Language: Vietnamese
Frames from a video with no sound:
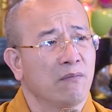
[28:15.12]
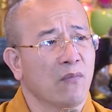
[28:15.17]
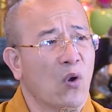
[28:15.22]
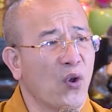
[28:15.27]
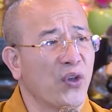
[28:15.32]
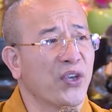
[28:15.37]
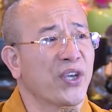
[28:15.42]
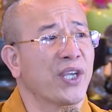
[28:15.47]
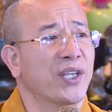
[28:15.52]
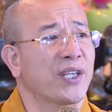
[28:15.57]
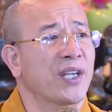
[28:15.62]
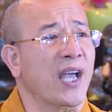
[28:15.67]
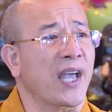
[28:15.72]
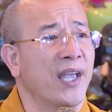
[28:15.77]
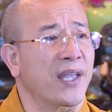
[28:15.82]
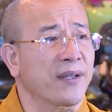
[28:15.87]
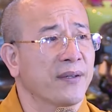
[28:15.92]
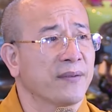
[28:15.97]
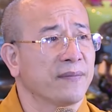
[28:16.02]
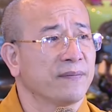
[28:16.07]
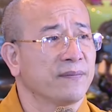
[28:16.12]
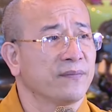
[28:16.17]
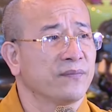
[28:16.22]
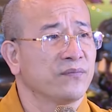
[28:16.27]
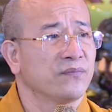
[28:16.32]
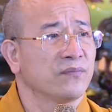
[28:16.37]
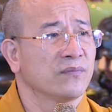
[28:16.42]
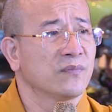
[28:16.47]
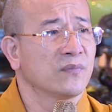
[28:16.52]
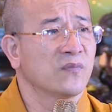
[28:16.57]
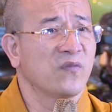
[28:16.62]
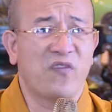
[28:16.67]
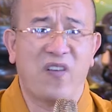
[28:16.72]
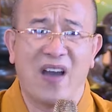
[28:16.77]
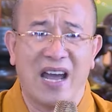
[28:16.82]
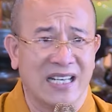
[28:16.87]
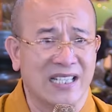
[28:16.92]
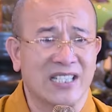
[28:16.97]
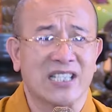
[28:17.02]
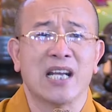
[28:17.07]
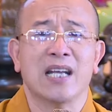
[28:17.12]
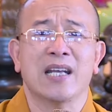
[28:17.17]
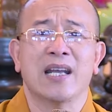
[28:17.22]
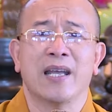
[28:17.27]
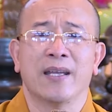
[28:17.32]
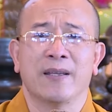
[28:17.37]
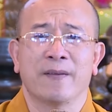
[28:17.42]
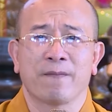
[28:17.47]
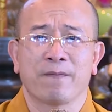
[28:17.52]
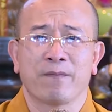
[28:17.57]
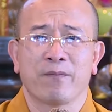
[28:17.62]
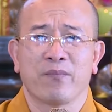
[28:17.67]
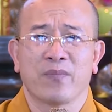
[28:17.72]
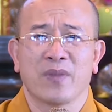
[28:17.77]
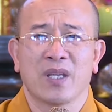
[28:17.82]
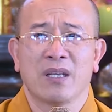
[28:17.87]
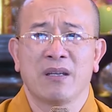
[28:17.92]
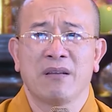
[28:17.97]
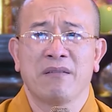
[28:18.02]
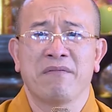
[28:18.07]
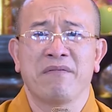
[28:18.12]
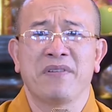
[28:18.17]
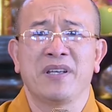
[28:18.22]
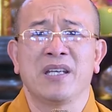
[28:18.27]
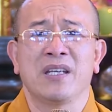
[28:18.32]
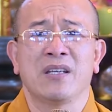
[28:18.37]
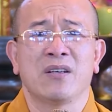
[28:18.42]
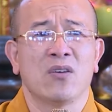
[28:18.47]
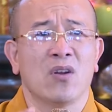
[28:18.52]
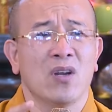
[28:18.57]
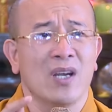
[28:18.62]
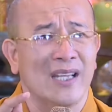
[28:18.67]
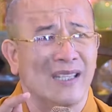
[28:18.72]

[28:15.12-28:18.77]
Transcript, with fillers: bội nghịch ngay phản trắc ngay vì nó